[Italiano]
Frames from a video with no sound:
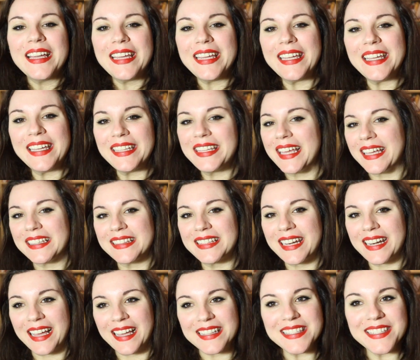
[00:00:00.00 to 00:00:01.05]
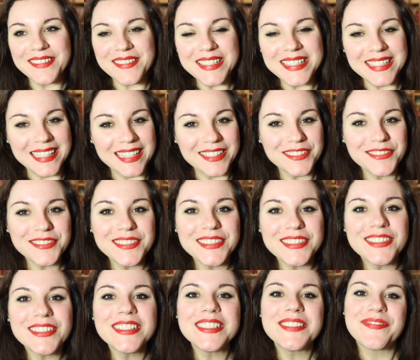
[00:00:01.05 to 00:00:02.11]
e niente ragazze, questo era
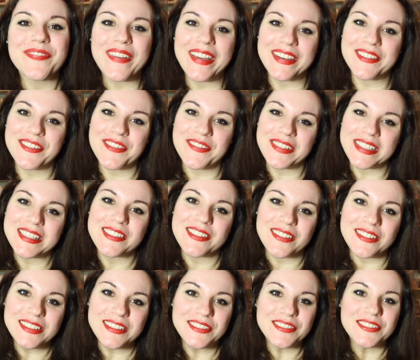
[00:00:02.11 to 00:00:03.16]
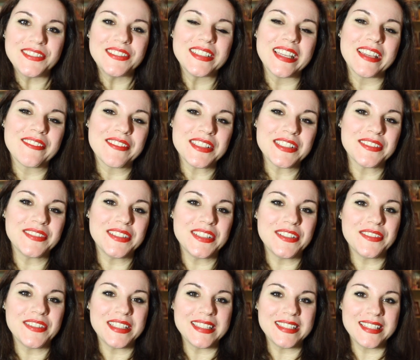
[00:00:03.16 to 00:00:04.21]
tutto, spero come al solito che questo
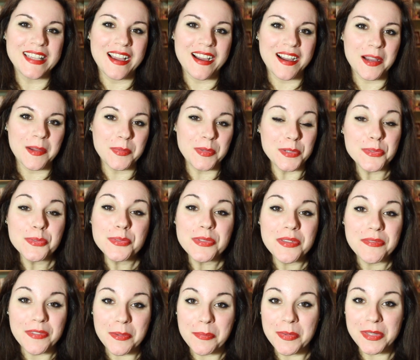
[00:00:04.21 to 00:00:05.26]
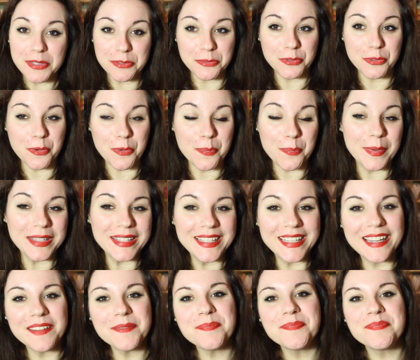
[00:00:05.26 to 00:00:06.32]
video vi sia piaciuto e vi abbia tenuto
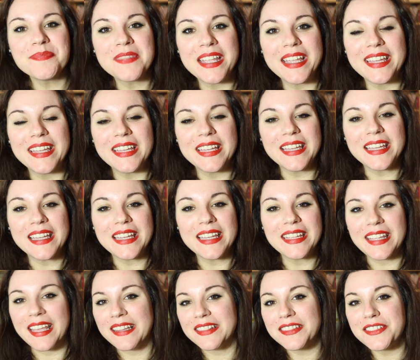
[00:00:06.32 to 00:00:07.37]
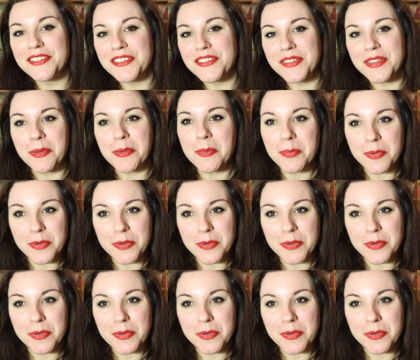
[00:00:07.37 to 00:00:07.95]
compagnia e niente, noi ci vediamo al